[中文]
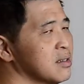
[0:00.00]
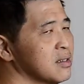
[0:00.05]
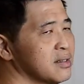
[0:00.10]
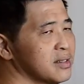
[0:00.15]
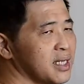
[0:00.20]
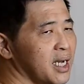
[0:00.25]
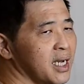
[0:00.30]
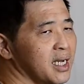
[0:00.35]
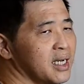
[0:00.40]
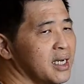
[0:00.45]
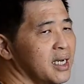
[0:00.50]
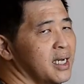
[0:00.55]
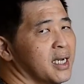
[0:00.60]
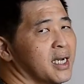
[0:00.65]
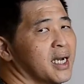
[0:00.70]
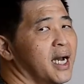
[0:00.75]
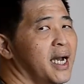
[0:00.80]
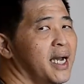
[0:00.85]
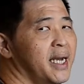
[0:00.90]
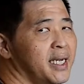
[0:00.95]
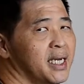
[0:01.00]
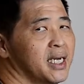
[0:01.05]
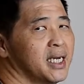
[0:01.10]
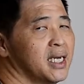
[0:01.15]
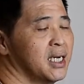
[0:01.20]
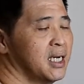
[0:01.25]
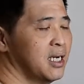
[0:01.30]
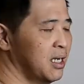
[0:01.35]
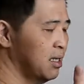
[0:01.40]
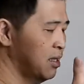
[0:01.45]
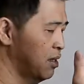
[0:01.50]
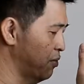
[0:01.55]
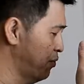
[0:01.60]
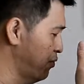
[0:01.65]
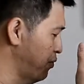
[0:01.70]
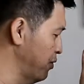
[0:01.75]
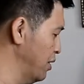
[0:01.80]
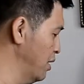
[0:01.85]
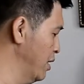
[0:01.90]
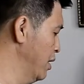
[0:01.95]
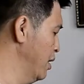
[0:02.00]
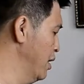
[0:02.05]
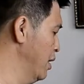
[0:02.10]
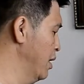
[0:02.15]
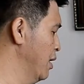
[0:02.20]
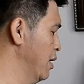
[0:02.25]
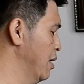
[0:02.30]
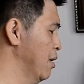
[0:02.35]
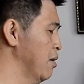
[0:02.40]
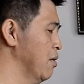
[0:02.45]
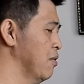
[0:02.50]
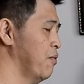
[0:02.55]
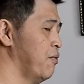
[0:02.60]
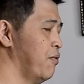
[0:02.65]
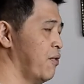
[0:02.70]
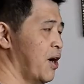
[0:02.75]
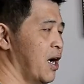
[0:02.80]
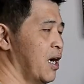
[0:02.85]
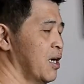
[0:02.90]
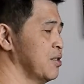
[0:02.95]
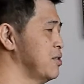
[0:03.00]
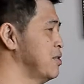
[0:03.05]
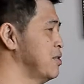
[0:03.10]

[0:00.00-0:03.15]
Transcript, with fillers: 才可以开那个发，